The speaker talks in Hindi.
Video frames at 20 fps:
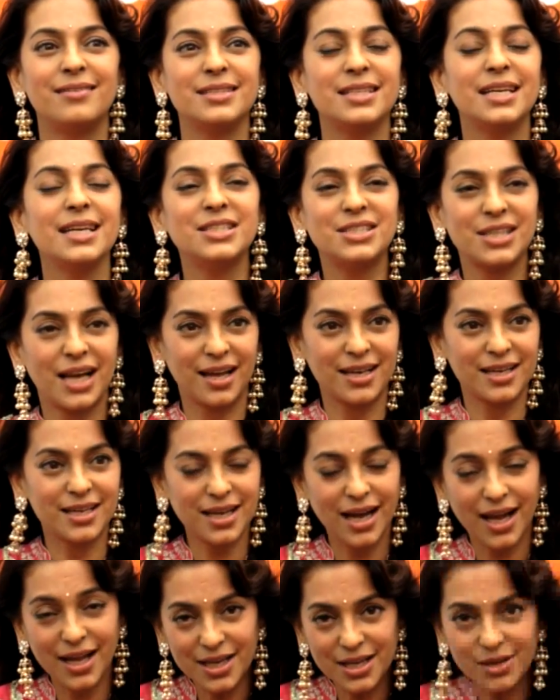ये
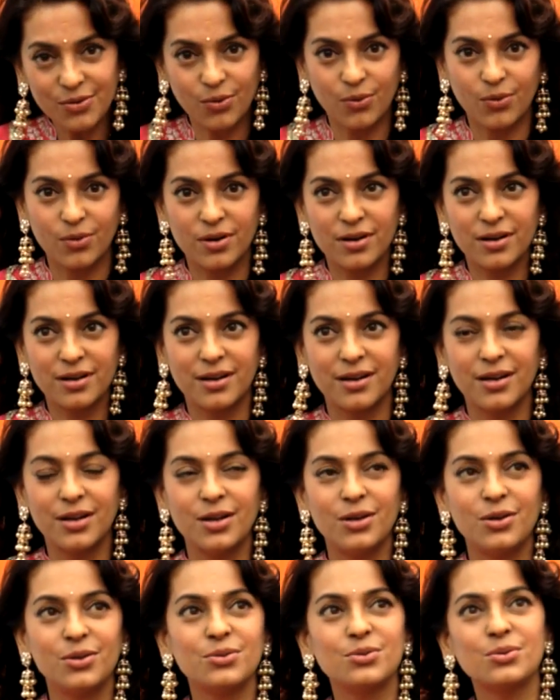जानकारी हो
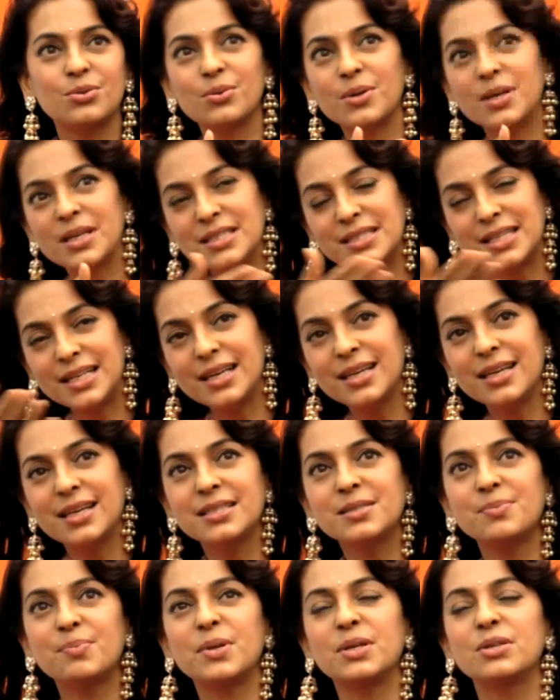तो इसलिए
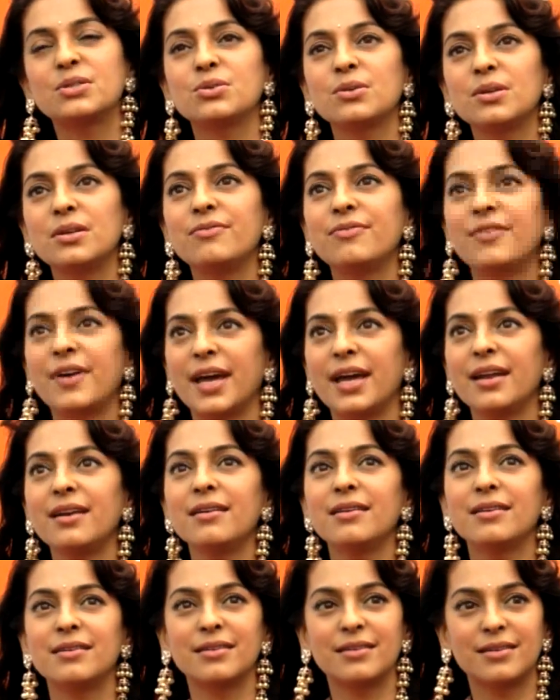ये स्पिरिचुअल
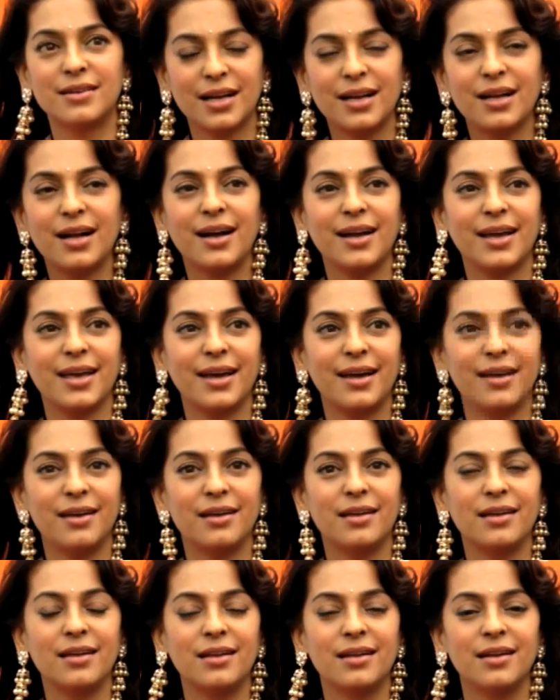फेयर रखा गया
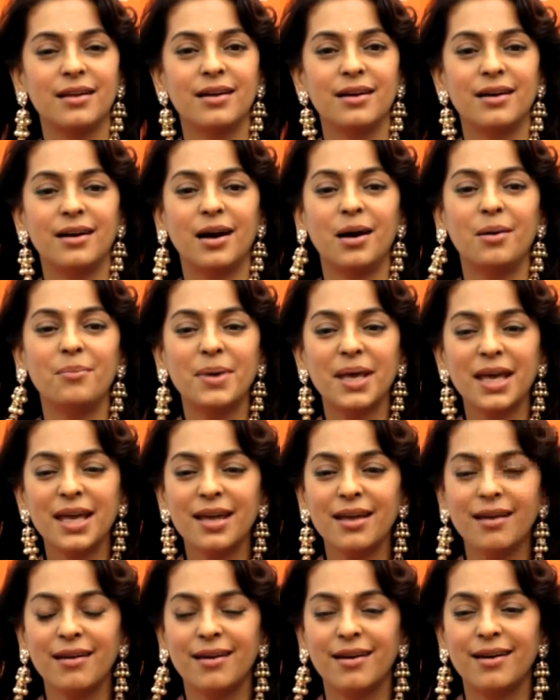है
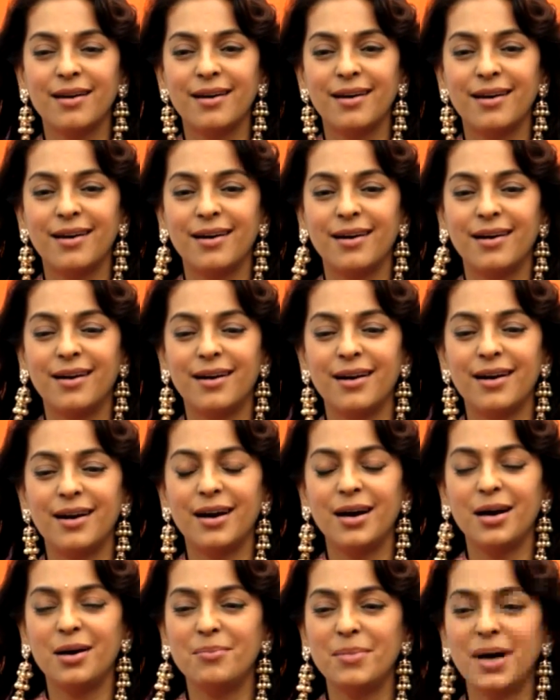हमें
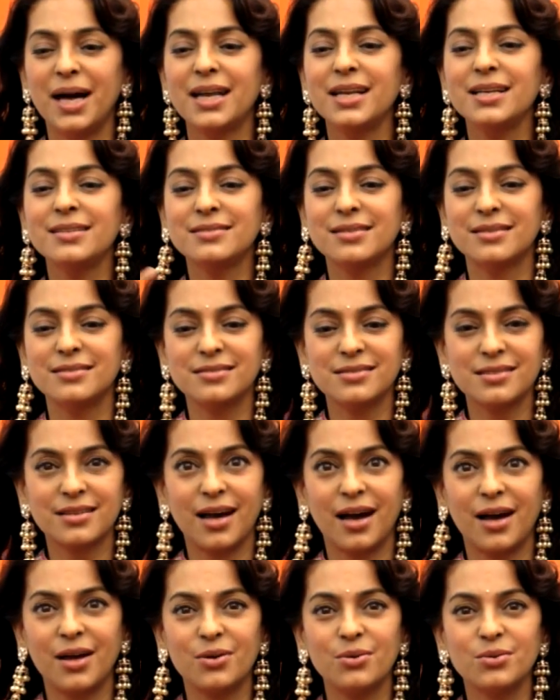हमारे
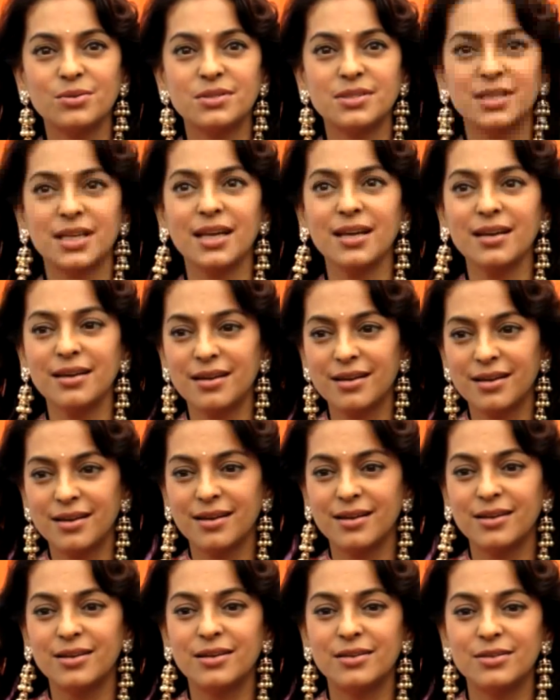संस्कारों से
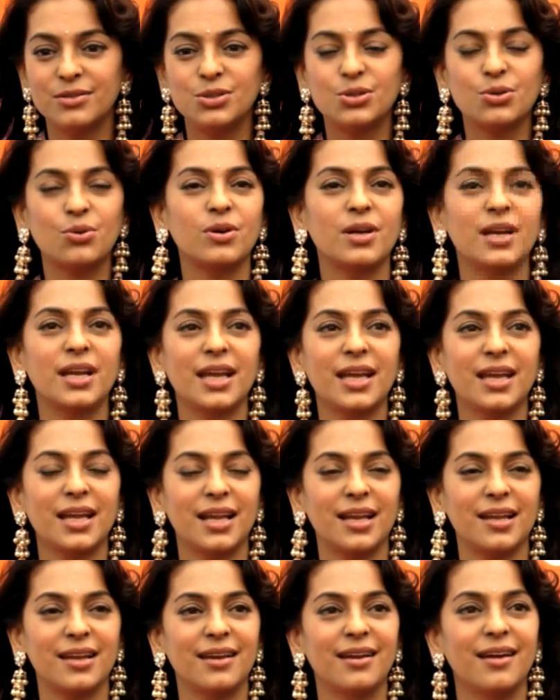जोड़ने के
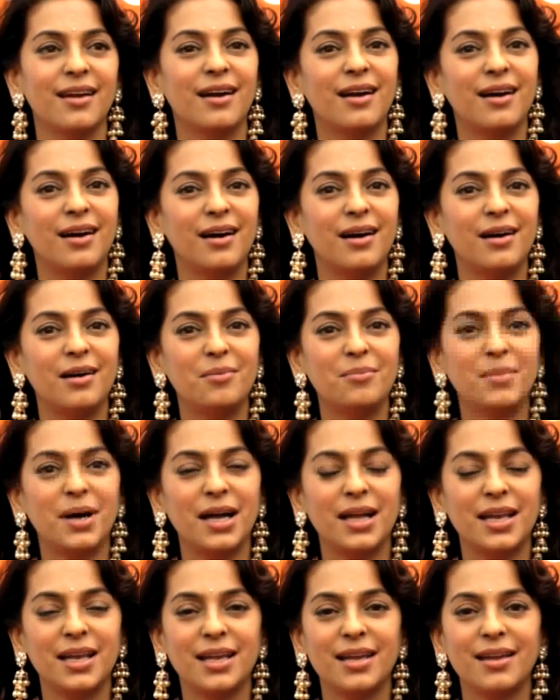लिए
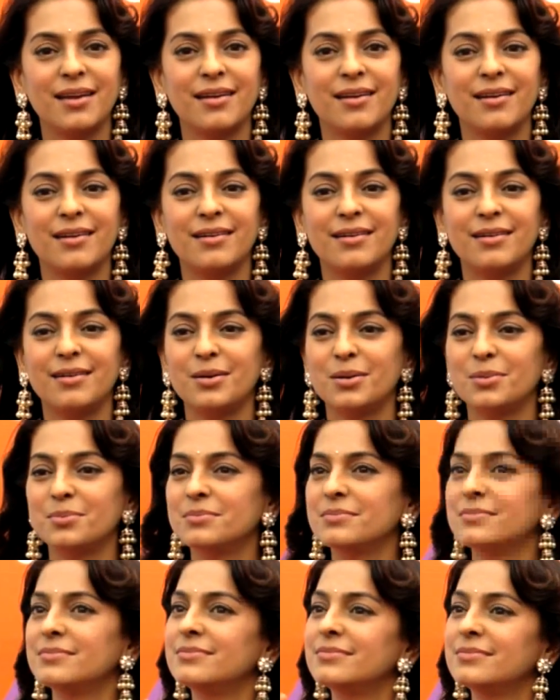हमारे
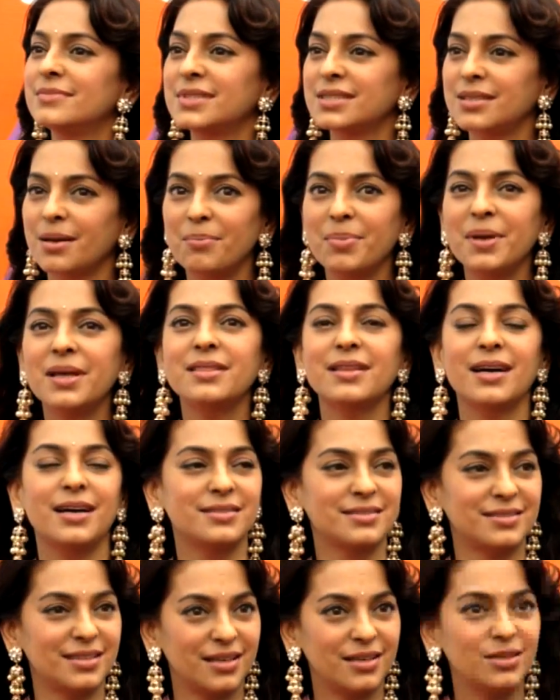सभ्यता
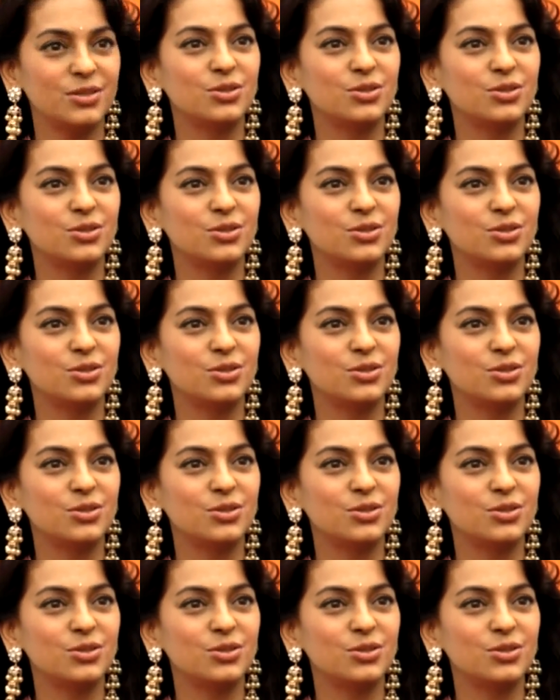से